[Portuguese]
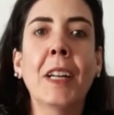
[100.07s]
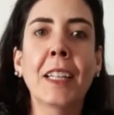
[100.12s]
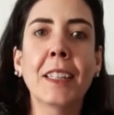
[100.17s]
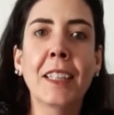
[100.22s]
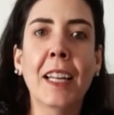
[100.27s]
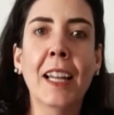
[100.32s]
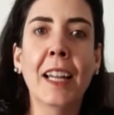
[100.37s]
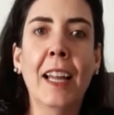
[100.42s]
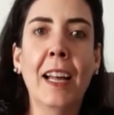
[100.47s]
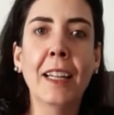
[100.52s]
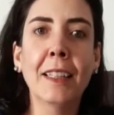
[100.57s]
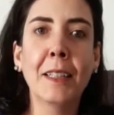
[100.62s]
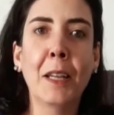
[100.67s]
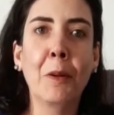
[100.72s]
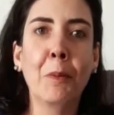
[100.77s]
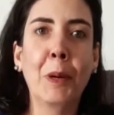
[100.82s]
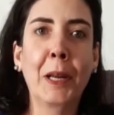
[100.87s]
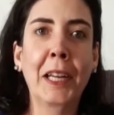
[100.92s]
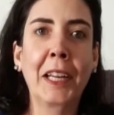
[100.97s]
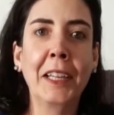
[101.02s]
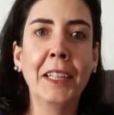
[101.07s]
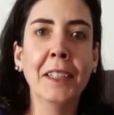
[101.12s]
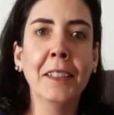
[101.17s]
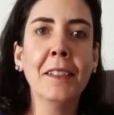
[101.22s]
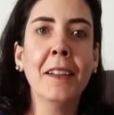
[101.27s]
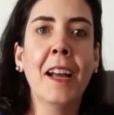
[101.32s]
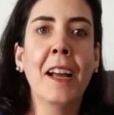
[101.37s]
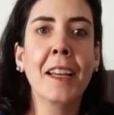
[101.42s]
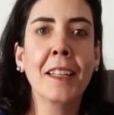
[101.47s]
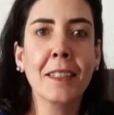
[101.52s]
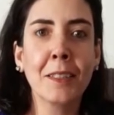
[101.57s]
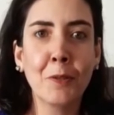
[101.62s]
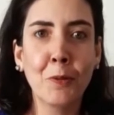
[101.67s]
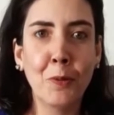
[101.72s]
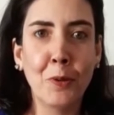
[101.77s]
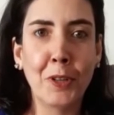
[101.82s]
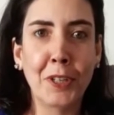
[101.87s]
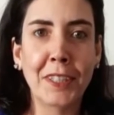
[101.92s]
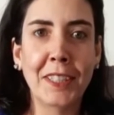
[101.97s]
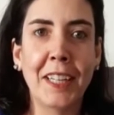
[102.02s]
até lá, até amanhã, às
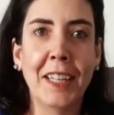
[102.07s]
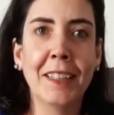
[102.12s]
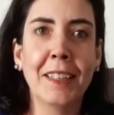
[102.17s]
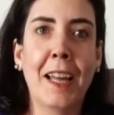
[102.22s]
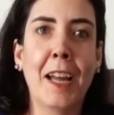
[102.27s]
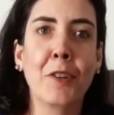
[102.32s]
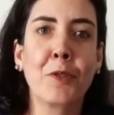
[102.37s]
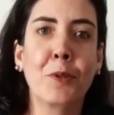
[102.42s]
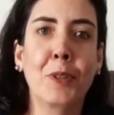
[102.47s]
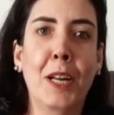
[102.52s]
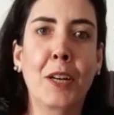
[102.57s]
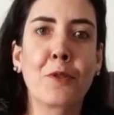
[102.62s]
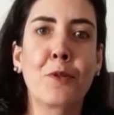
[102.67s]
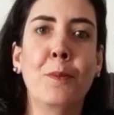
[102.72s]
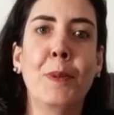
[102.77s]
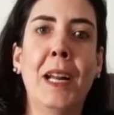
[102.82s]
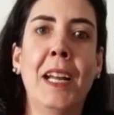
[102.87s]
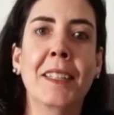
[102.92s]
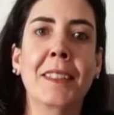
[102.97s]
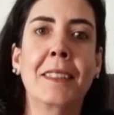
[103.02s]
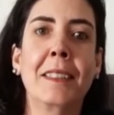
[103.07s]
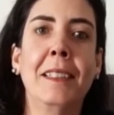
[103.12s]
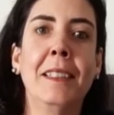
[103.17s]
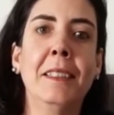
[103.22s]
5 horas da tarde, horário de Brasil.